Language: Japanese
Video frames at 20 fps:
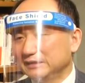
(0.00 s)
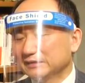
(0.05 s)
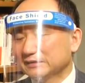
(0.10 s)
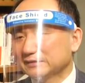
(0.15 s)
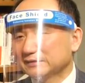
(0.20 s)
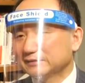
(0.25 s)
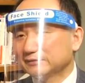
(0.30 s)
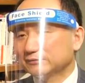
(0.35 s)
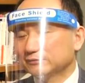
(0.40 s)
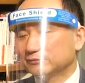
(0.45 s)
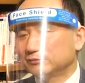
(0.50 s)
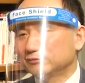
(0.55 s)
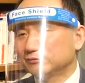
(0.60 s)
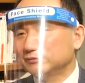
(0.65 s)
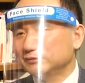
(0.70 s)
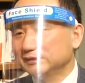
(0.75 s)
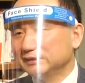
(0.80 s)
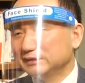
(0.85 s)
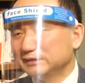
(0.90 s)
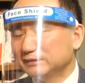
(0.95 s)
だけど
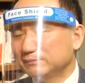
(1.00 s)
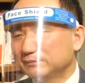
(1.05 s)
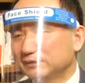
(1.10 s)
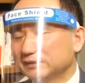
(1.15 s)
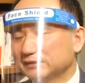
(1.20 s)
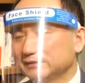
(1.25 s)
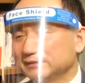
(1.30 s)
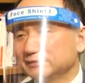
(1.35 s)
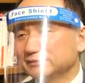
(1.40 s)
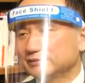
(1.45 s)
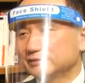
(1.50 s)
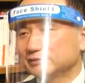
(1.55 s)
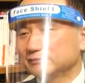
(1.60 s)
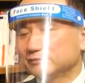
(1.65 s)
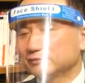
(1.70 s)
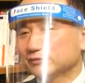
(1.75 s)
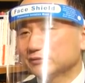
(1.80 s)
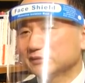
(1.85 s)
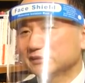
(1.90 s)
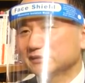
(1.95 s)
国内で蔓延する
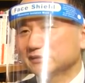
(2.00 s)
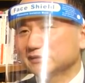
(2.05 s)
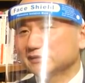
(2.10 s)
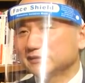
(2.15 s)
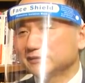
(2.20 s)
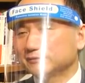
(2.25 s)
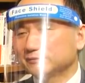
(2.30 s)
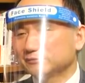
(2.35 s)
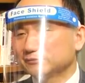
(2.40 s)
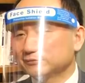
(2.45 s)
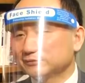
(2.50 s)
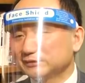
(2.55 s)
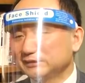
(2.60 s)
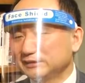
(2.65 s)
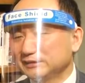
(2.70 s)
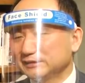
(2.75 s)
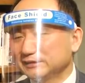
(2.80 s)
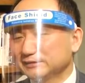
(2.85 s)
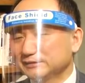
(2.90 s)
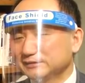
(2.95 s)
ものなんて人の
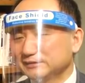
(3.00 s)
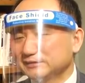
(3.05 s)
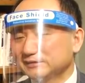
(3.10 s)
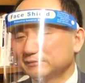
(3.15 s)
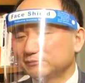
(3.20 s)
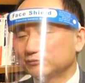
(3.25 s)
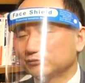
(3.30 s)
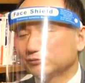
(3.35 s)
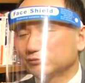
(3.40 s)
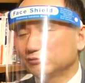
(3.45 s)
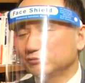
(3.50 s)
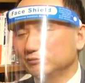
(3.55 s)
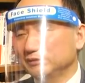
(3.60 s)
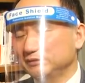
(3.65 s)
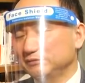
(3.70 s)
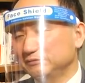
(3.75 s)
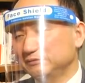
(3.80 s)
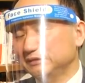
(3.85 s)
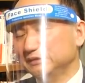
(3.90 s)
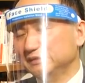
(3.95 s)
生活してたらもう止
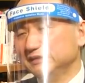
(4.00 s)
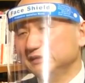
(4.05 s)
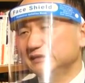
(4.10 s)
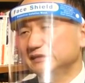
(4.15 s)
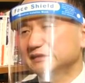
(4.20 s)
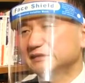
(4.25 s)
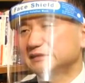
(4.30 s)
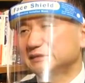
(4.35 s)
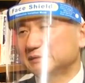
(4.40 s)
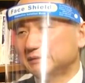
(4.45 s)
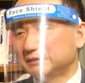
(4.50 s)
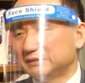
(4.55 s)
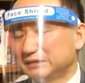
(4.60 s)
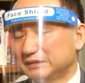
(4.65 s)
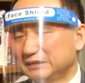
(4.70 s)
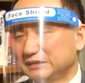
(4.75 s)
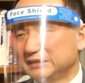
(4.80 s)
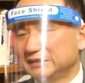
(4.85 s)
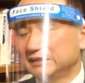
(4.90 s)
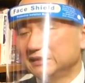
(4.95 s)
めようがないんですよ。
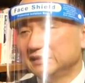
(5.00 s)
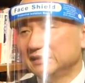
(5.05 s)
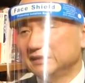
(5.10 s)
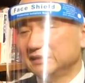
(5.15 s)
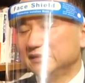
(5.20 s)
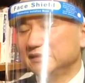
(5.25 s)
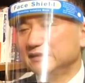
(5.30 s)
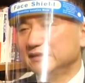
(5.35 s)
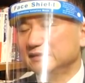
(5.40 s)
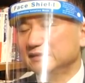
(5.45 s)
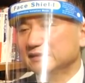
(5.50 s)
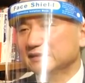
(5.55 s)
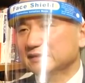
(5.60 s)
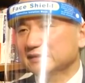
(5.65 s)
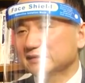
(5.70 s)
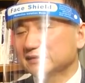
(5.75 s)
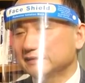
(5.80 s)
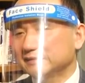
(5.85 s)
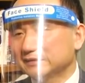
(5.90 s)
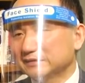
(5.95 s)

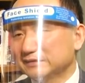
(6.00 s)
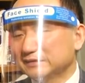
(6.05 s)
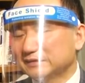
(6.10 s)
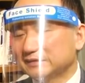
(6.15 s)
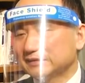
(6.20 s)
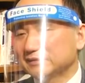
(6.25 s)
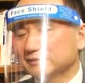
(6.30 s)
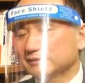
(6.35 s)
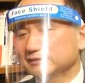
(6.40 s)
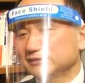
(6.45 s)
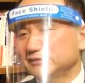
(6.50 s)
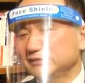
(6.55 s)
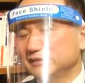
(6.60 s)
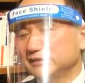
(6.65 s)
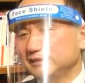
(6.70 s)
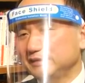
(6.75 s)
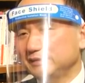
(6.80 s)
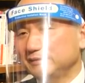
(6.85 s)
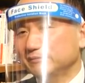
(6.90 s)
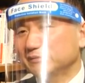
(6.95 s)
だからす
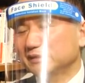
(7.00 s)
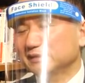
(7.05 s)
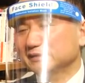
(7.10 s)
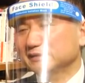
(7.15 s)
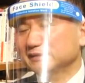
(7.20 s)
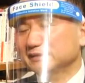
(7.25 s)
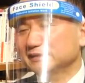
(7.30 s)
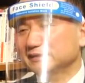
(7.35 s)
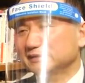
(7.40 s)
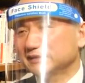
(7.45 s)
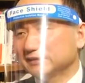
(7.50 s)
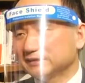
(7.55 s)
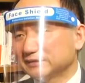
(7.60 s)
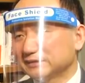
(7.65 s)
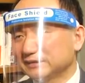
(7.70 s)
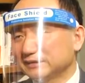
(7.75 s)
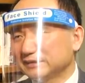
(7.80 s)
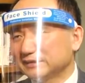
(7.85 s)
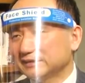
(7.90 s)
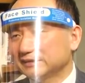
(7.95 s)
でに蔓延してっ
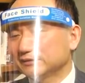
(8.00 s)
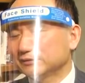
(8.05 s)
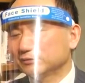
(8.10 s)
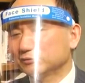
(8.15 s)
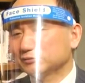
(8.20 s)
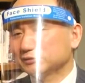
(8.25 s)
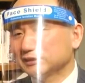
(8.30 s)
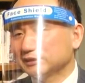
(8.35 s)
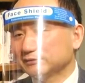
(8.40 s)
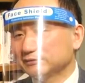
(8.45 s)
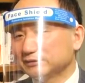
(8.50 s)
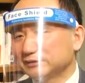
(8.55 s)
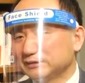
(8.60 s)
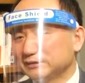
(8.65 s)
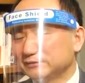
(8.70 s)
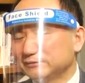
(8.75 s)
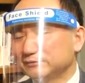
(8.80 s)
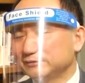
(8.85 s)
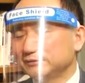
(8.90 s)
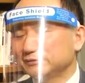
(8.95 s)
て土着し
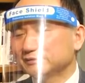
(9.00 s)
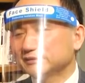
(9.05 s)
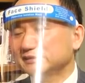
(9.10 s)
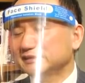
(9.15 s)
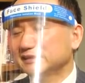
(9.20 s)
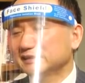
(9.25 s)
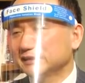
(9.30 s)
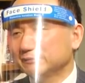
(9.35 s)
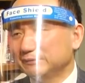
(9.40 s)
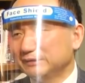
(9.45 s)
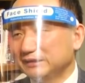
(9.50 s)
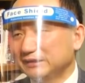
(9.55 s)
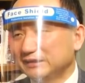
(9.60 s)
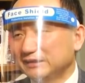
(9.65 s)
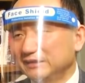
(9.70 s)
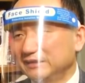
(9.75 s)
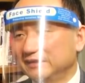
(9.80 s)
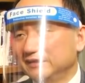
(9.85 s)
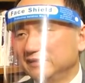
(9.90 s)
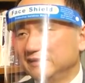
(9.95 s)
てるウイルスであれ
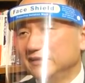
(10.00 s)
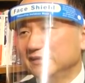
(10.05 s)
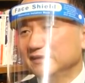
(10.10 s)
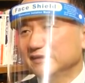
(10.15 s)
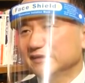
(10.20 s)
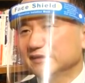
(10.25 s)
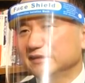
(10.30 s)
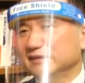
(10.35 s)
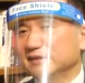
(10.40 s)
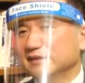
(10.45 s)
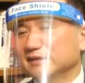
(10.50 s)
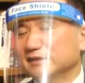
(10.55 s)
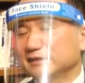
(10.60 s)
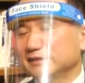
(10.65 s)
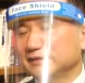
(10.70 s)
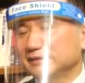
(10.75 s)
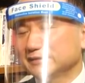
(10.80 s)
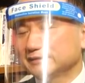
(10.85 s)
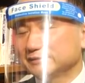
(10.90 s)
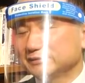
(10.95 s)
ば流
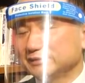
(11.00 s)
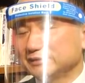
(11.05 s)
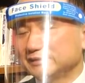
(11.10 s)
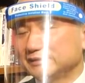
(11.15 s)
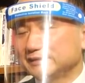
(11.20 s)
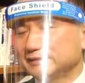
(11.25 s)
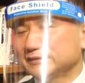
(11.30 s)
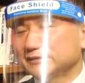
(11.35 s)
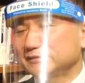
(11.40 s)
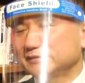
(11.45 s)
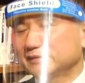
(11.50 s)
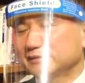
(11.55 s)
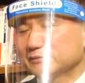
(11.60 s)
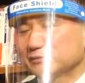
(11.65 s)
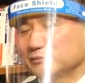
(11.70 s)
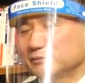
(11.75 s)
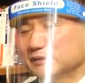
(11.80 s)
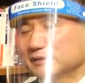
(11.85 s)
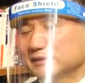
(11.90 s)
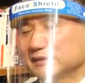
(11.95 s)
行りやすい季節にな
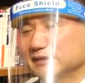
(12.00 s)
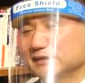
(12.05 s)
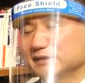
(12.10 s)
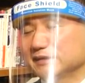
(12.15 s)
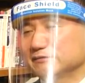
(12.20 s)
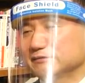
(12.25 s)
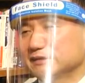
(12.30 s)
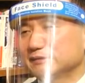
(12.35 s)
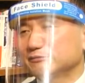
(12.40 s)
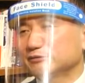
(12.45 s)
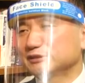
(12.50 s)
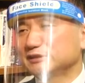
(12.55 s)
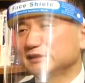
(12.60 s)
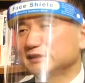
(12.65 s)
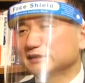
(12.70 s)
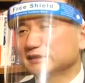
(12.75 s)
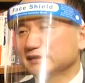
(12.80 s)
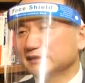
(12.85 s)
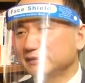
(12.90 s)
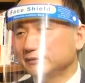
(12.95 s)
るとまた流行るかもし
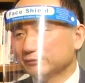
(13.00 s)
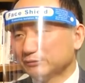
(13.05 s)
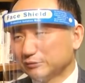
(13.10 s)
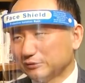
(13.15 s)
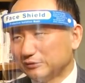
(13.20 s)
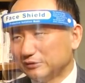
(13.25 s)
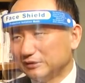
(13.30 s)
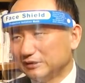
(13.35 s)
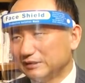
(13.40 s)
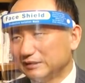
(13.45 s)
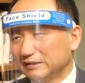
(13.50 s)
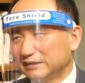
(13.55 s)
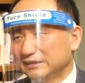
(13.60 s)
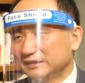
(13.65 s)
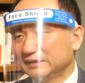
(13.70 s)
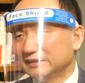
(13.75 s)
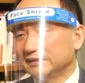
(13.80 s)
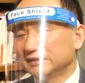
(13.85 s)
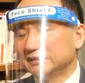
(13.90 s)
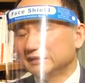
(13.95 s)
れないよと、うん、
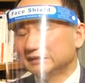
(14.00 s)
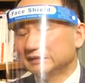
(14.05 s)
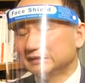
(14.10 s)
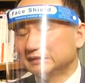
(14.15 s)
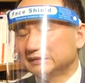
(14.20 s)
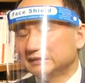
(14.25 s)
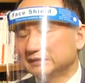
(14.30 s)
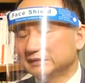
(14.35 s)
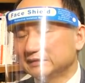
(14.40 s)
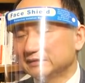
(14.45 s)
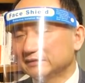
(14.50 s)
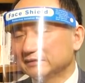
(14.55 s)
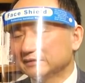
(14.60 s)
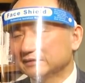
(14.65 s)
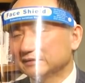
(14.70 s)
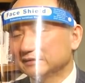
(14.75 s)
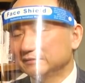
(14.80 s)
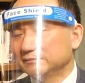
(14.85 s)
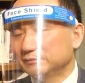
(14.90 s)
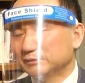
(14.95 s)
ま
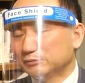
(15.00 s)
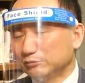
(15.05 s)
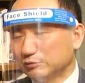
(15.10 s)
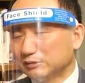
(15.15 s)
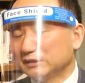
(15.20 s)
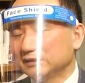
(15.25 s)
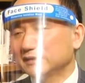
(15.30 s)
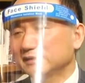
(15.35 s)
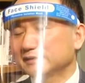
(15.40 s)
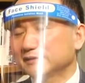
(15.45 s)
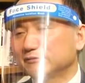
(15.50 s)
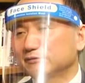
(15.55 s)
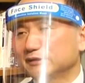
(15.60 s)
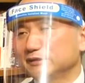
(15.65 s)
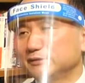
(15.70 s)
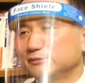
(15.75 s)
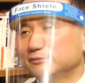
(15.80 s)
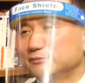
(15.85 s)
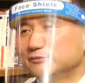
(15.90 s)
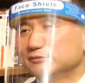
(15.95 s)
あこう考えた方
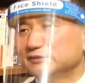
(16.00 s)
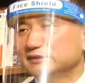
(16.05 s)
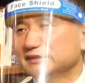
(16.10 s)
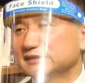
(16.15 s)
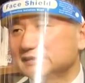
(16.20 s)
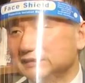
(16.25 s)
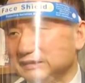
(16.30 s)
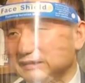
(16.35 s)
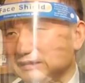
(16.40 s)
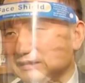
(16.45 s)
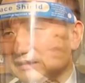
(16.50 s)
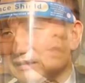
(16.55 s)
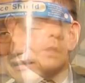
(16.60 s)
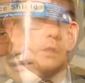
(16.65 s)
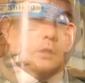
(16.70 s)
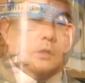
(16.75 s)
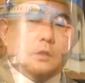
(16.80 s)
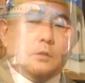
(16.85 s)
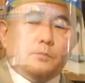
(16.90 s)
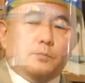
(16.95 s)
がいいと思うんですね。
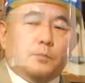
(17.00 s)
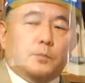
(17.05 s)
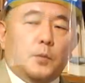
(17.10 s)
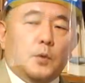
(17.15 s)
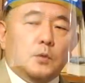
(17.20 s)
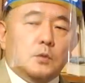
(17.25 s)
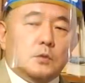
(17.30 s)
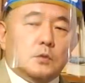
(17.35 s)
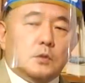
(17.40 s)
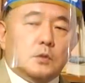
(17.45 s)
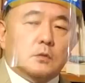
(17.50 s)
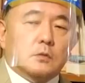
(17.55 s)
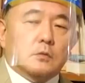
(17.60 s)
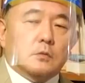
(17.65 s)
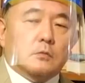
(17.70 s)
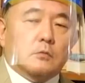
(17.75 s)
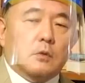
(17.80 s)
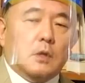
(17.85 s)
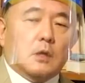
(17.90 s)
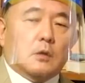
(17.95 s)
日本
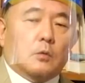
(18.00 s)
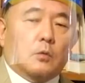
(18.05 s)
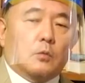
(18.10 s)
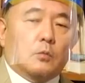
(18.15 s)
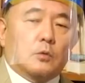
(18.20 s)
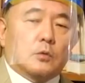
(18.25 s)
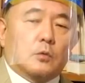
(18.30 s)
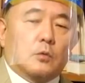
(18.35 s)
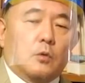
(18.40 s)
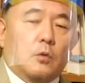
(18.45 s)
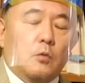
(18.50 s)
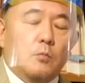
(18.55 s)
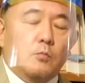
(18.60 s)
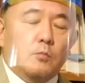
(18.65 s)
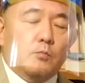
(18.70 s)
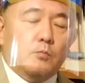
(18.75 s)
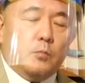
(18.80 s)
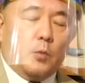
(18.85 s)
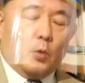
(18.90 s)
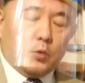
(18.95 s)
は ほ, ほ,
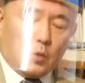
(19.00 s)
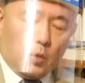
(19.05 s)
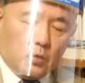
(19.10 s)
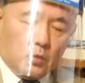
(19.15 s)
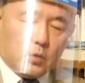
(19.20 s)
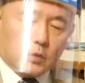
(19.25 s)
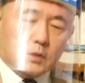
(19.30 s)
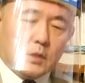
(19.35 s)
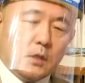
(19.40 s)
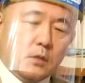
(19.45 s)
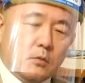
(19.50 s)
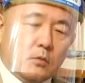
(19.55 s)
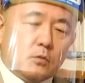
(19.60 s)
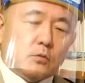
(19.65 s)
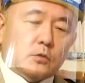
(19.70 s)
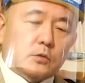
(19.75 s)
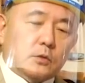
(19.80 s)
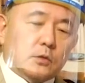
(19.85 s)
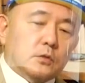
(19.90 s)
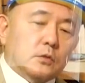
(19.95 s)
ほとんど全
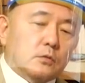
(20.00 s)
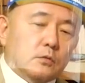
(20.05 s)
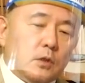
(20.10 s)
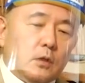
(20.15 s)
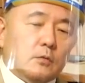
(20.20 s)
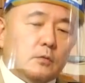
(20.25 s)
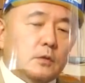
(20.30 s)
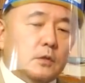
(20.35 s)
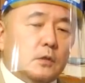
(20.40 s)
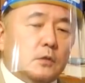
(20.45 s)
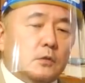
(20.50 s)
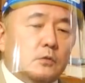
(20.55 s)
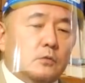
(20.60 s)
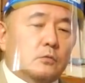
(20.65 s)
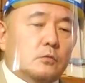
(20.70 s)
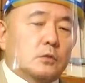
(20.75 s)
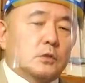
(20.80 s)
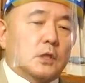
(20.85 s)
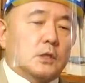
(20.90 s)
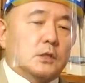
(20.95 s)
国ずつ裏々流
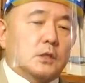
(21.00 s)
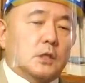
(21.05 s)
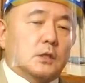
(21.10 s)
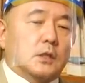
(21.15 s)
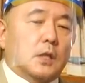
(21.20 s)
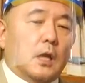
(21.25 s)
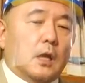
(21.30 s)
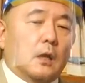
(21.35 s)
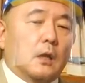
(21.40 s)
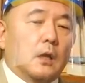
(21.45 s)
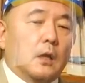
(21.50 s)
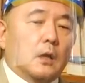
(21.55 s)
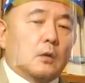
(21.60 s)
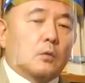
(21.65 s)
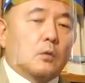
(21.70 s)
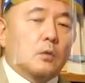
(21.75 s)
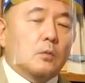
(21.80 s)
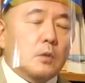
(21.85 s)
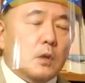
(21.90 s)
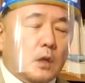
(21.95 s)
行させちゃった、
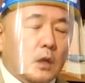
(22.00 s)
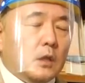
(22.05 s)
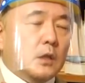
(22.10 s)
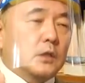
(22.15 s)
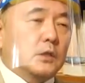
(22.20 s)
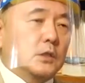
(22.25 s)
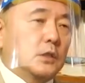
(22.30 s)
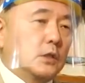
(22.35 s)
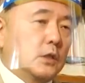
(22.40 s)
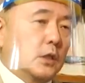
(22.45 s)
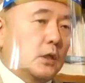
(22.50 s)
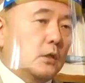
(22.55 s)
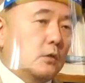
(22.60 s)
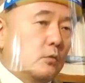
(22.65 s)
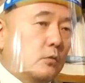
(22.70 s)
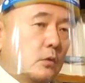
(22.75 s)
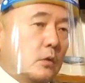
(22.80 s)
これはかなり人為的なとこ